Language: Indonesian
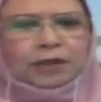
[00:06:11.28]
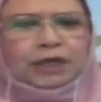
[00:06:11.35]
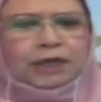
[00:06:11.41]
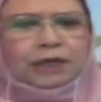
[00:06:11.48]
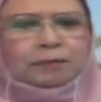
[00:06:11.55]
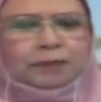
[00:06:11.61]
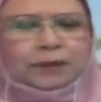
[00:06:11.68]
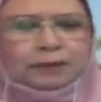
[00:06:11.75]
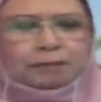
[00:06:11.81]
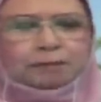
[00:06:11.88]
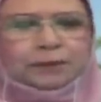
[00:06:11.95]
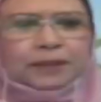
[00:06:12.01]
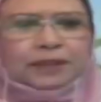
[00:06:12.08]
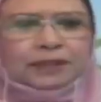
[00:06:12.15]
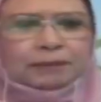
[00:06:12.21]
pen,
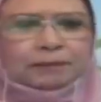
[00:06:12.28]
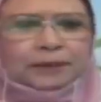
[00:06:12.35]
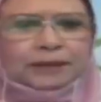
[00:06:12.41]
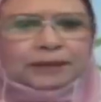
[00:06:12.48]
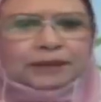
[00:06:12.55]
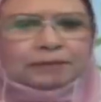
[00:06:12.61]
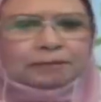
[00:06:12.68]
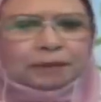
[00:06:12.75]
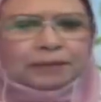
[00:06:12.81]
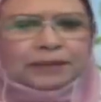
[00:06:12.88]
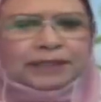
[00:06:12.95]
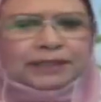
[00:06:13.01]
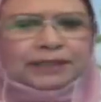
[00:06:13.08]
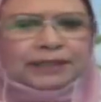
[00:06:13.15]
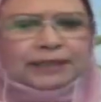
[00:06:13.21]
eh, pen, eh,
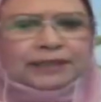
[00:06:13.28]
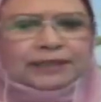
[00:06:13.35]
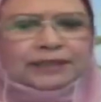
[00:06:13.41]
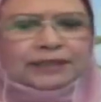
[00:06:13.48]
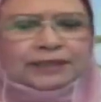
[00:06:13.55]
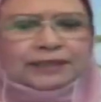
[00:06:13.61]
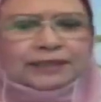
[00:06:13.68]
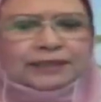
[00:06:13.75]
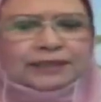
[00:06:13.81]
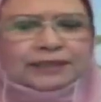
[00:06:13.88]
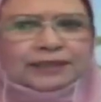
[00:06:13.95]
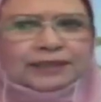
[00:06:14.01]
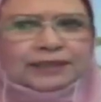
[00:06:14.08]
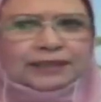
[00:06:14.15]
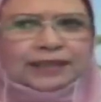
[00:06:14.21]
pemilikan eh,
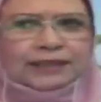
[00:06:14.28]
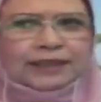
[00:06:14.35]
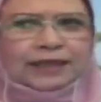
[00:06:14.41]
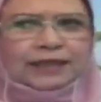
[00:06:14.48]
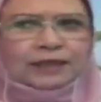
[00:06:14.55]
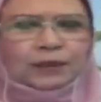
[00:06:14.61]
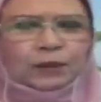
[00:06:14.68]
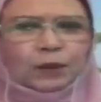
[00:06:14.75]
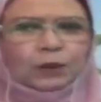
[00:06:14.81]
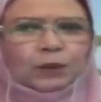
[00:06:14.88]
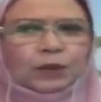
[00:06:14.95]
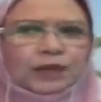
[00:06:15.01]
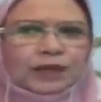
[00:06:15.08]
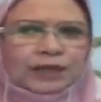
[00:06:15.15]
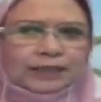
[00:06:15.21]
tanah itu
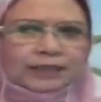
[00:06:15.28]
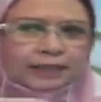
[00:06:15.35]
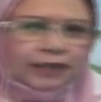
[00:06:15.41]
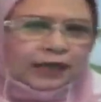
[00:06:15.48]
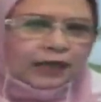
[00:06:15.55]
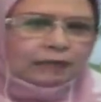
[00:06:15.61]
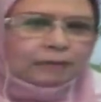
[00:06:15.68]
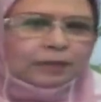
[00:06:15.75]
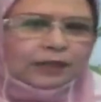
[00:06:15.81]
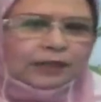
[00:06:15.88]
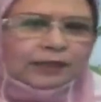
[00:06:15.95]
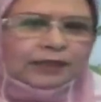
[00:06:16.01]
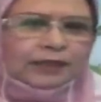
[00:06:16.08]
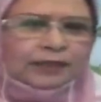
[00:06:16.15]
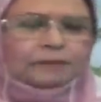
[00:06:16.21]
Ya, terhadap tanah
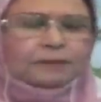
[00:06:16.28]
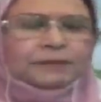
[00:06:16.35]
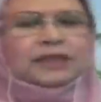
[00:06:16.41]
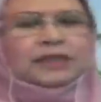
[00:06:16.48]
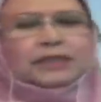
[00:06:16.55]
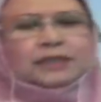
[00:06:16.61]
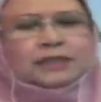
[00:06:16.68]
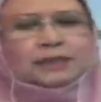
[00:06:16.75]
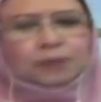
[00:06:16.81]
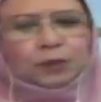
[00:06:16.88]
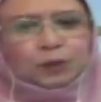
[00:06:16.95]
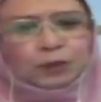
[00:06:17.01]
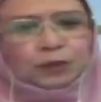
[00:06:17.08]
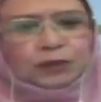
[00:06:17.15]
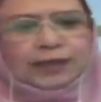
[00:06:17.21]
negara bisa
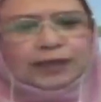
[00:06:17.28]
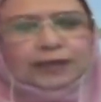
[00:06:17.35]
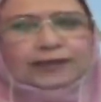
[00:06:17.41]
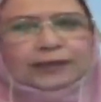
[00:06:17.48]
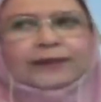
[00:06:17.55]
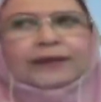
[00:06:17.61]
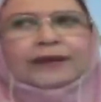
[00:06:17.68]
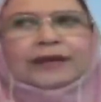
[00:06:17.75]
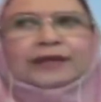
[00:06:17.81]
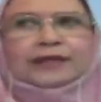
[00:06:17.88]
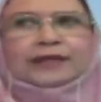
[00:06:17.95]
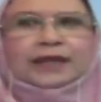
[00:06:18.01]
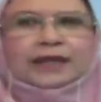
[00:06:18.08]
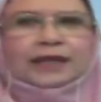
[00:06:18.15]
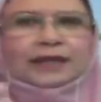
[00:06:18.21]
ditunkan.
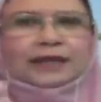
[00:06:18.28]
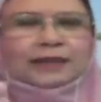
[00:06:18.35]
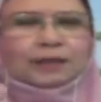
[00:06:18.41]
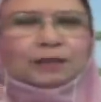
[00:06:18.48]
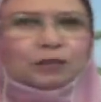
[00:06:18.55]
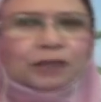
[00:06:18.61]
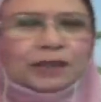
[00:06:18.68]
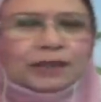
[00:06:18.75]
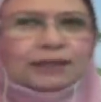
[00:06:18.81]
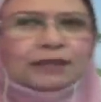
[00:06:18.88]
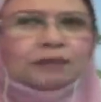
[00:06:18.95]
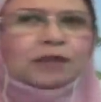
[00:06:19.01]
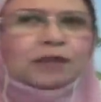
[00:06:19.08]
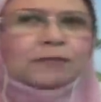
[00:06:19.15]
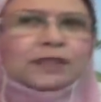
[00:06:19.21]
Nah, tentunya kan
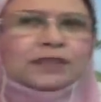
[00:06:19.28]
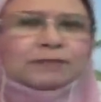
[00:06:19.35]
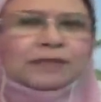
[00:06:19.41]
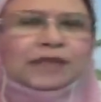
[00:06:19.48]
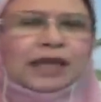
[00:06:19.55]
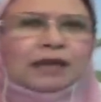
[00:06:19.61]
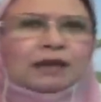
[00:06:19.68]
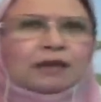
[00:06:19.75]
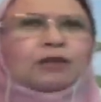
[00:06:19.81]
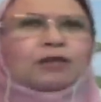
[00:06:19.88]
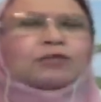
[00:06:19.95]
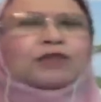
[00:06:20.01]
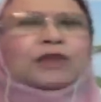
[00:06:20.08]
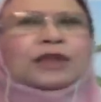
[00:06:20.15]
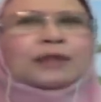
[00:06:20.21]
udah bilang,
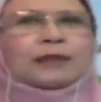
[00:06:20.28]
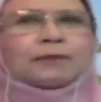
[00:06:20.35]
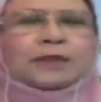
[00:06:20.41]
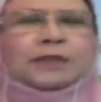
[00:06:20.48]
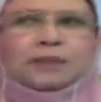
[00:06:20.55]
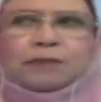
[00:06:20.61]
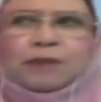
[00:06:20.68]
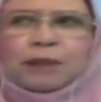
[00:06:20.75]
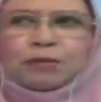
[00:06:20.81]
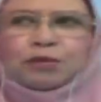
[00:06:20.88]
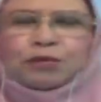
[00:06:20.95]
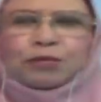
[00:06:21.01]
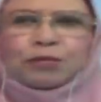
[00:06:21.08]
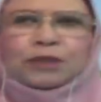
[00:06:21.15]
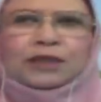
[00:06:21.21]
oh sudah lebih
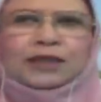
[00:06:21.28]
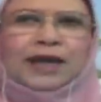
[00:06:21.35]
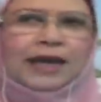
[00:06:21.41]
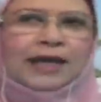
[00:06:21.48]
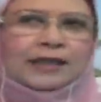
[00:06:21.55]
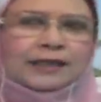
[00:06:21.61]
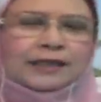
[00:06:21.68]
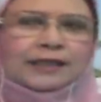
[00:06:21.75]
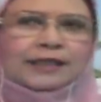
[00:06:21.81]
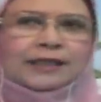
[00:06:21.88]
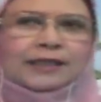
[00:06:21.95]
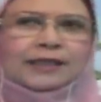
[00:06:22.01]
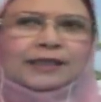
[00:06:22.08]
90 hari